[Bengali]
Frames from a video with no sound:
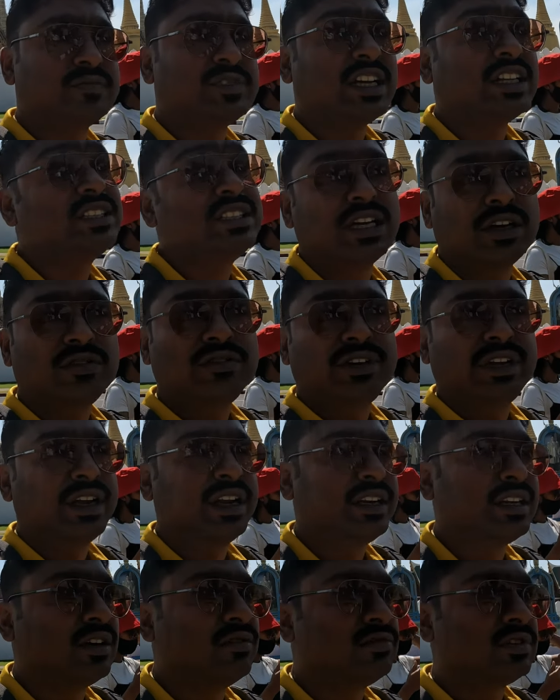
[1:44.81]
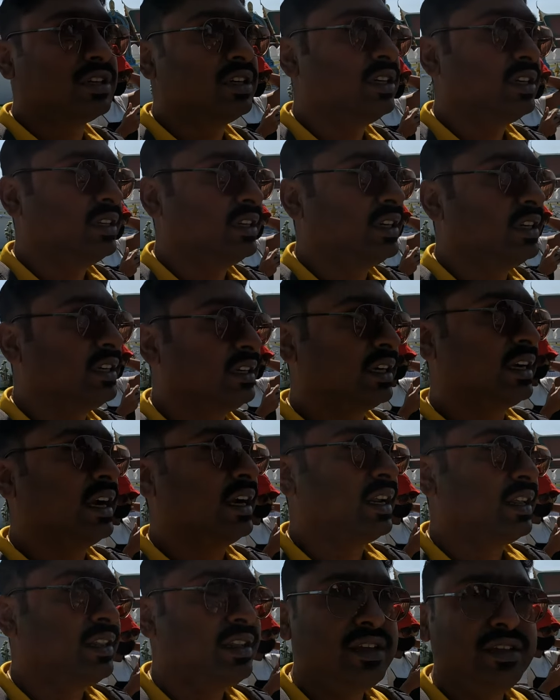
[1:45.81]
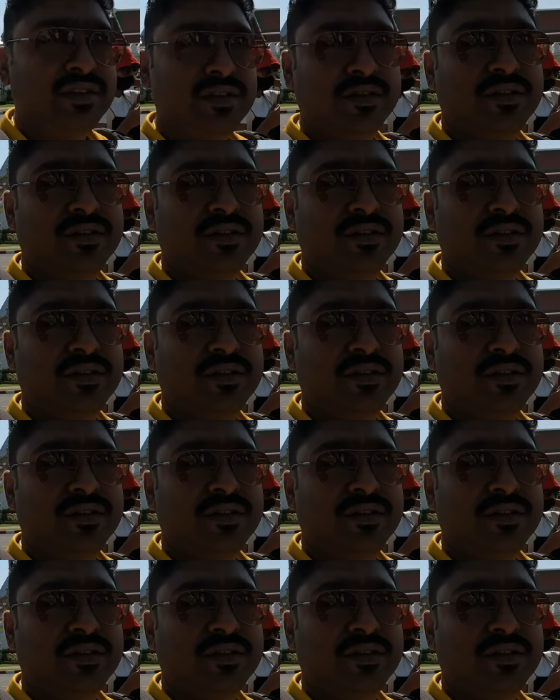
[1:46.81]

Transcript: যাচ্ছি এখন টিকিট কাউন্টারে টিকিটটা কেটে নিই